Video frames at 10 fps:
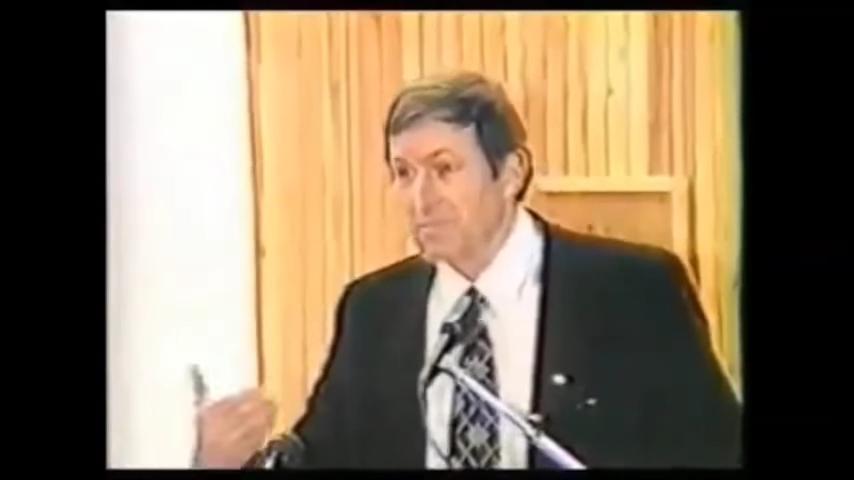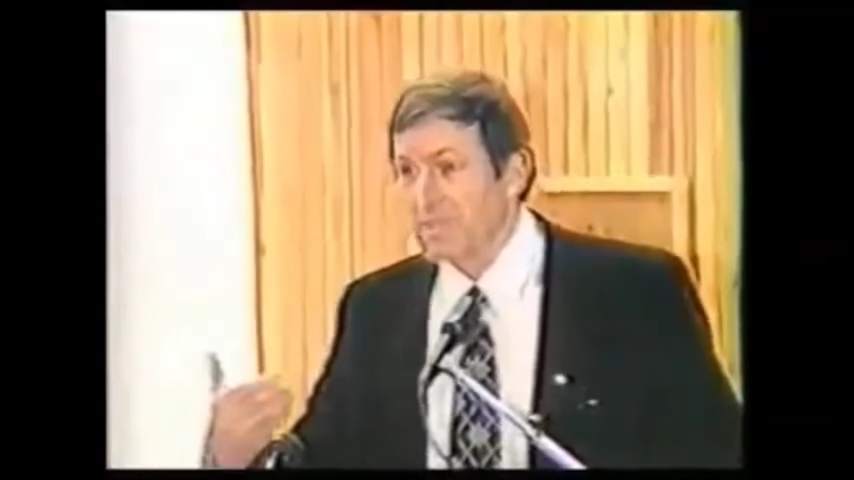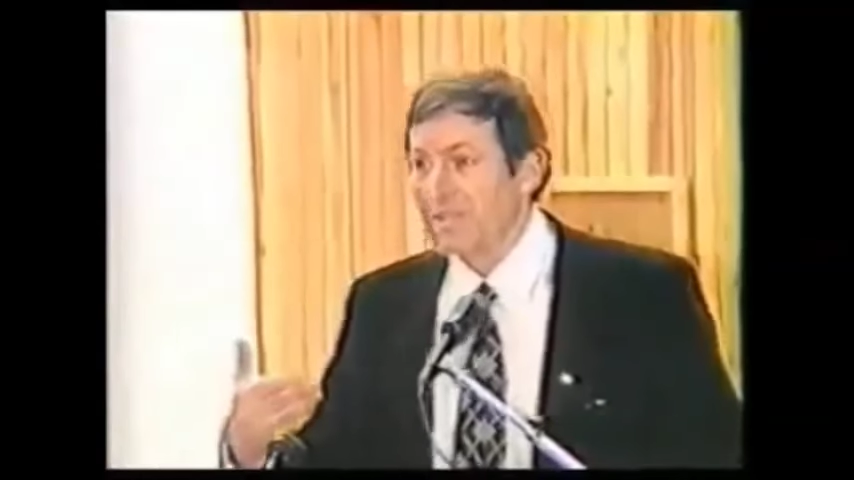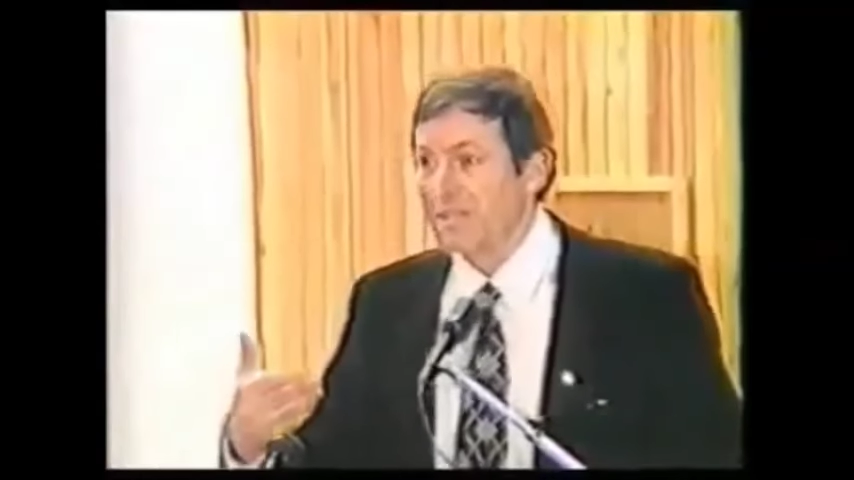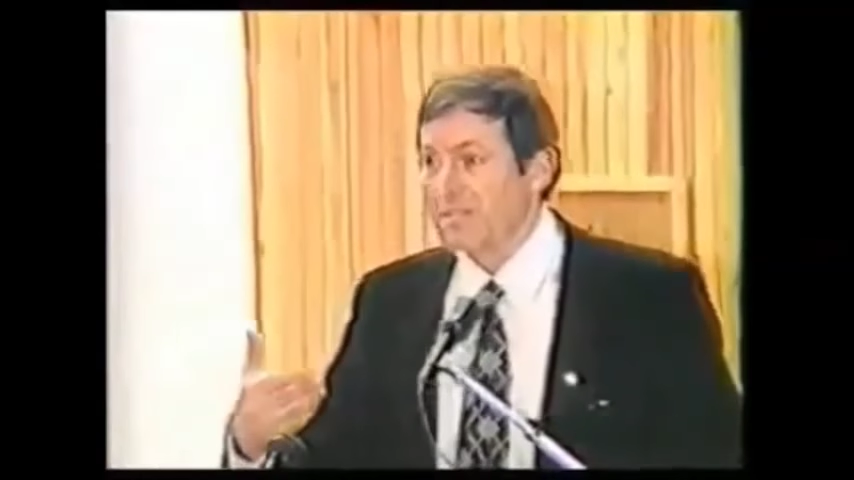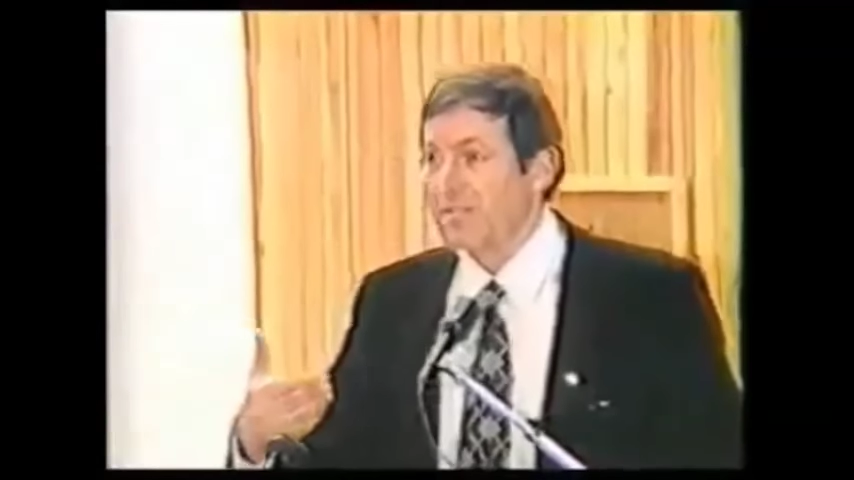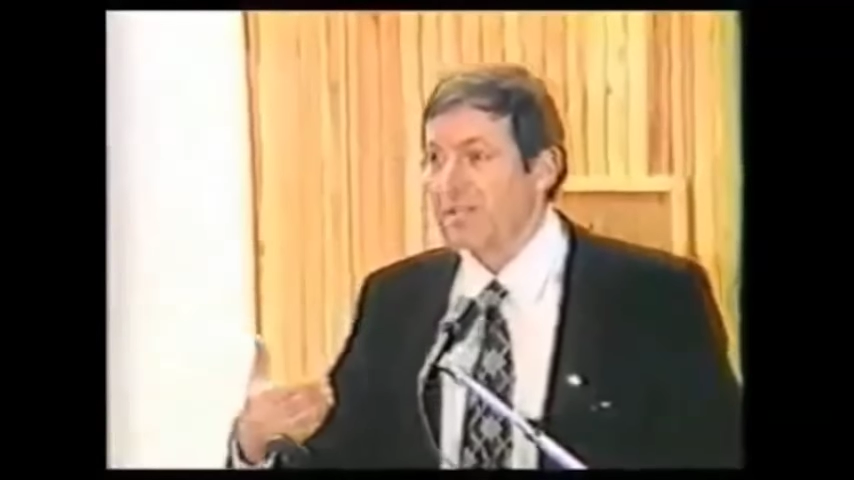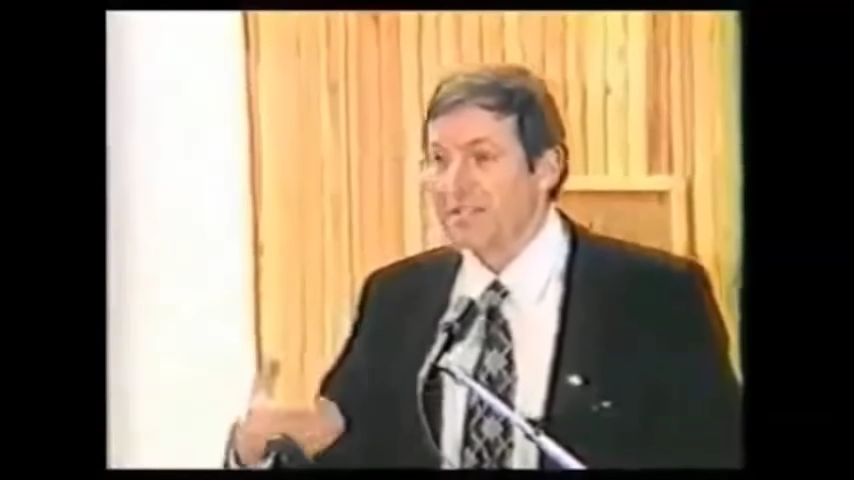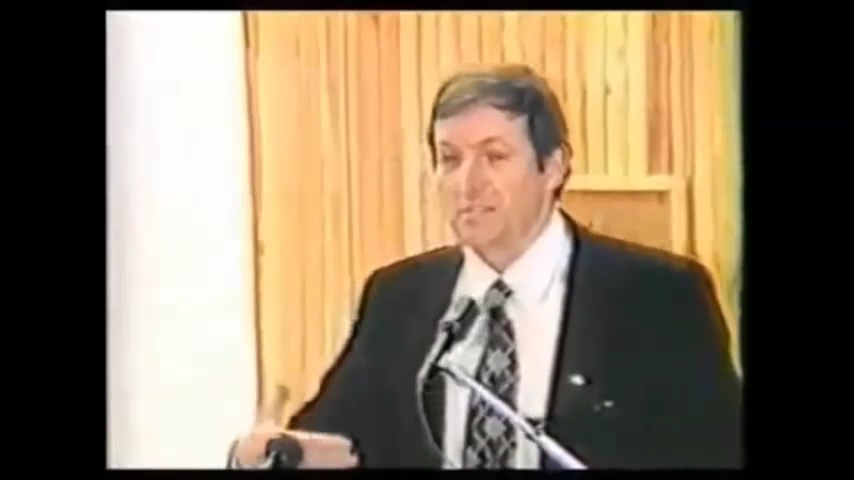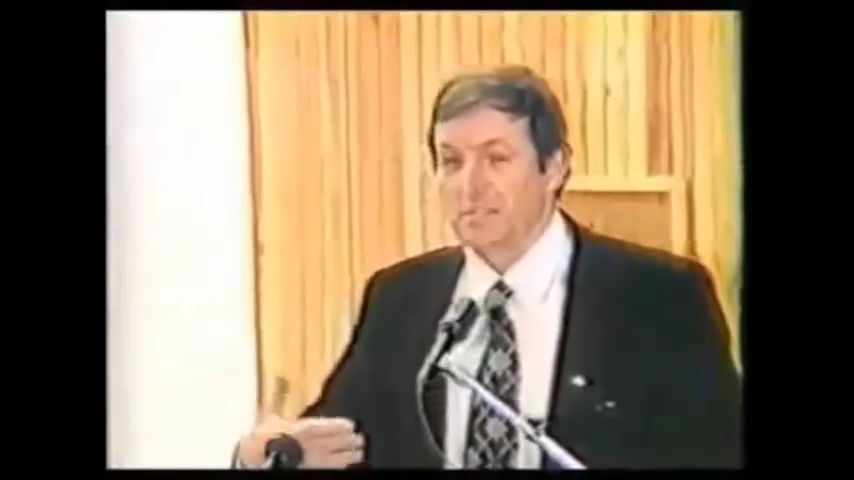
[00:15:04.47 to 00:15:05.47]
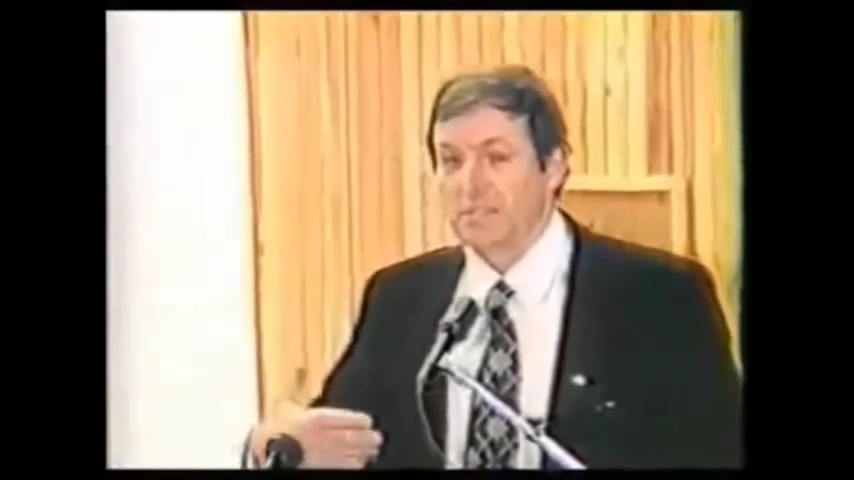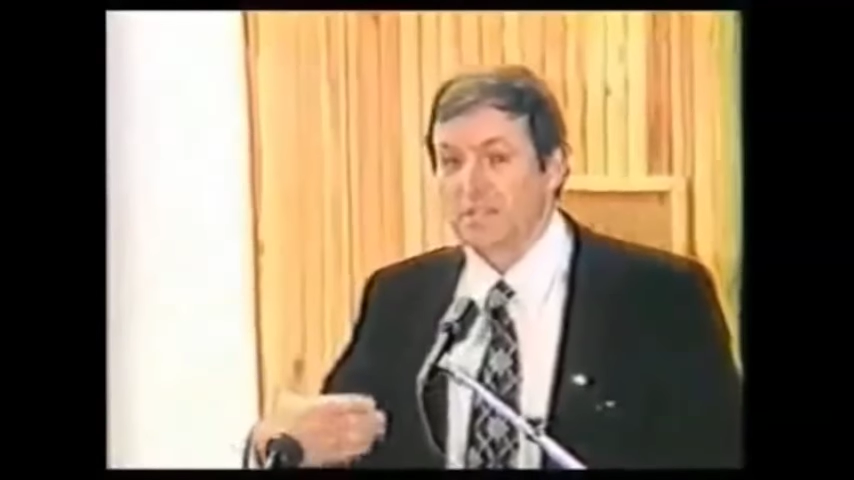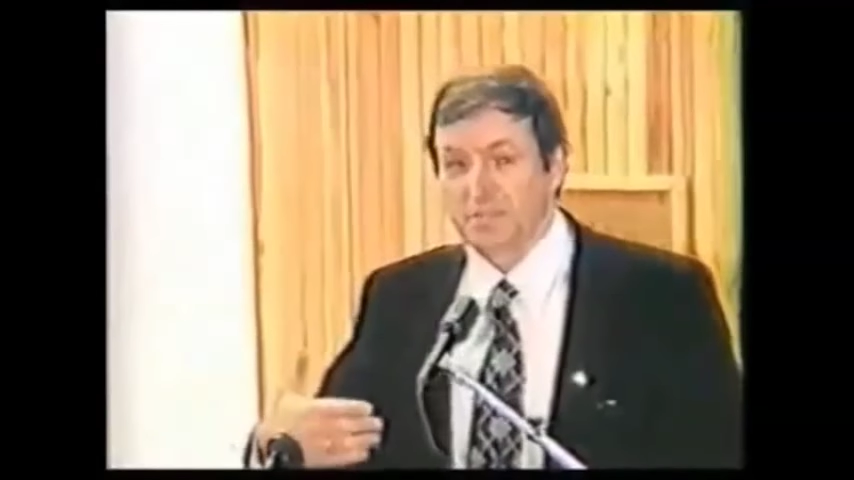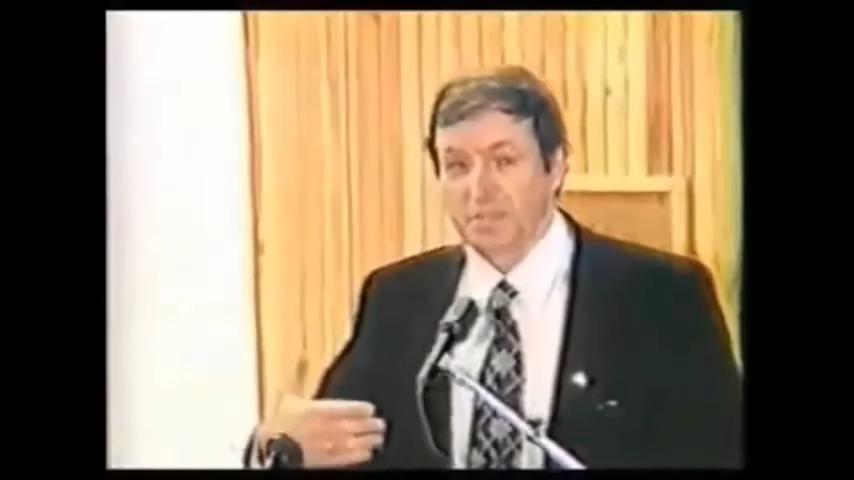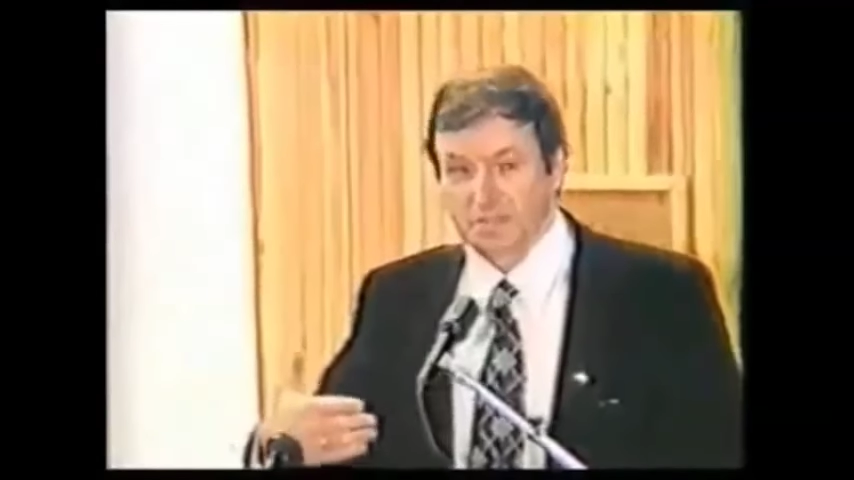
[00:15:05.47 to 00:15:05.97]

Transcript: мы им дали задание написать